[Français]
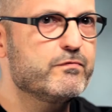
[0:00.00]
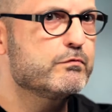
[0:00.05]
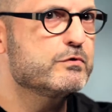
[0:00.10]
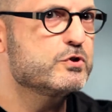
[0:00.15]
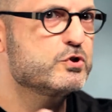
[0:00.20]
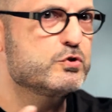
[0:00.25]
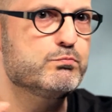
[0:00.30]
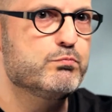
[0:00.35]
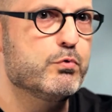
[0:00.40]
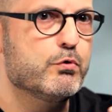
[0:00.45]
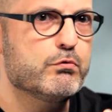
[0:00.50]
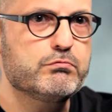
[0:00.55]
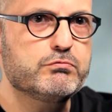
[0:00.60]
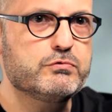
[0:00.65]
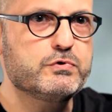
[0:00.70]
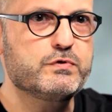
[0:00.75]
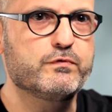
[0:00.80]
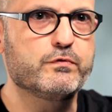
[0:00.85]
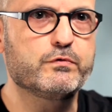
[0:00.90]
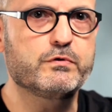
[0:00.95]
Il faut que tu
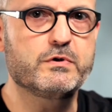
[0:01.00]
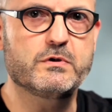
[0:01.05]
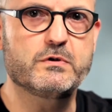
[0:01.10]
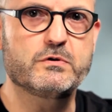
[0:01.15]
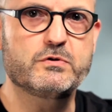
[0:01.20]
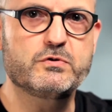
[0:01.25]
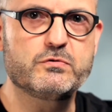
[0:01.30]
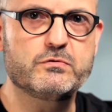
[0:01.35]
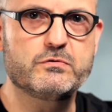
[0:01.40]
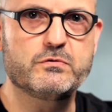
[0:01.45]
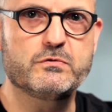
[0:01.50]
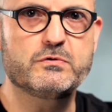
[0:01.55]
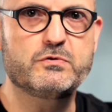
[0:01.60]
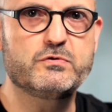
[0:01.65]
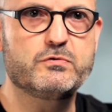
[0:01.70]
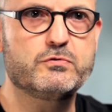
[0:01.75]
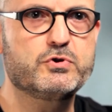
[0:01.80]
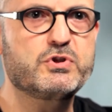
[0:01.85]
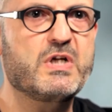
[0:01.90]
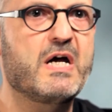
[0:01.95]
bouges, il faut que tu,
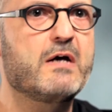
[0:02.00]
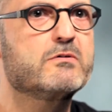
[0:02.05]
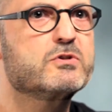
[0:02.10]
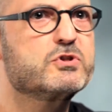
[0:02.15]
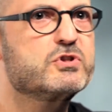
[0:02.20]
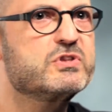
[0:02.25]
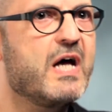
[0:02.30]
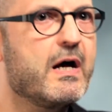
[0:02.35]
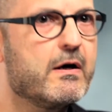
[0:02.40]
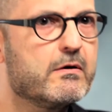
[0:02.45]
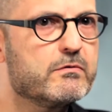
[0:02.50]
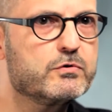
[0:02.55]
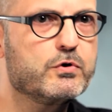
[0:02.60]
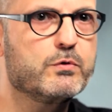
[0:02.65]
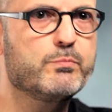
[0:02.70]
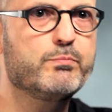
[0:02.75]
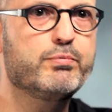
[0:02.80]
tu changes d'angle, de